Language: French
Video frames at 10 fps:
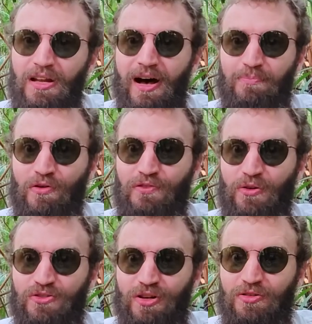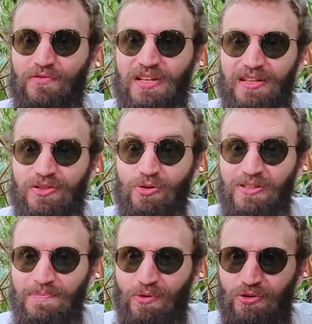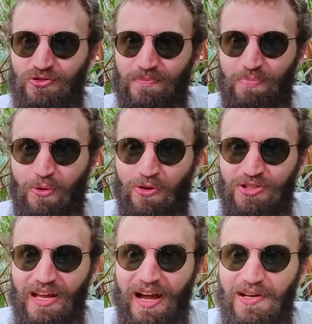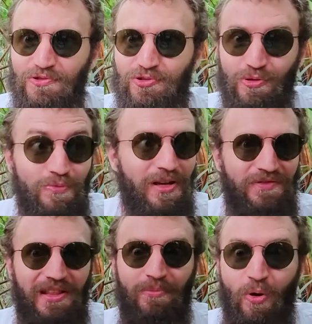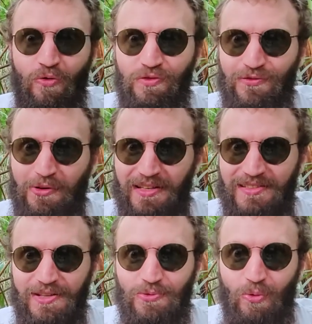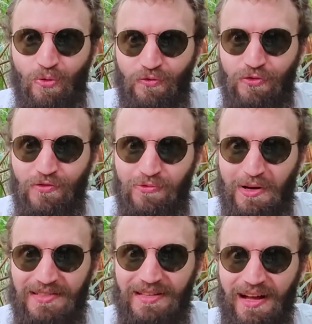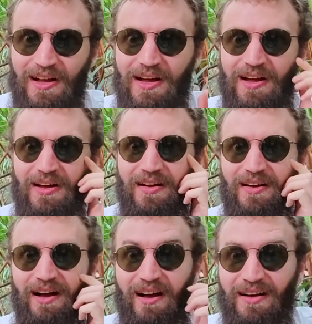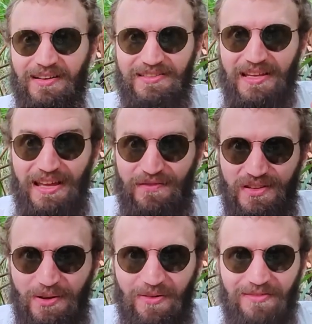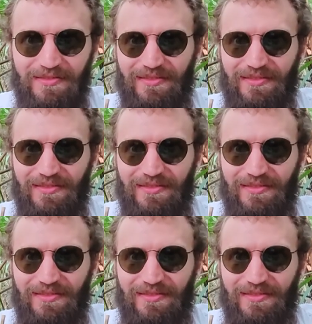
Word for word: est là pour faire en sorte que vous alliez donner pour que ce projet aille jusqu'au bout. Évidemment, on veut voir ça, nous, on veut voir ça. Hein C'est évident.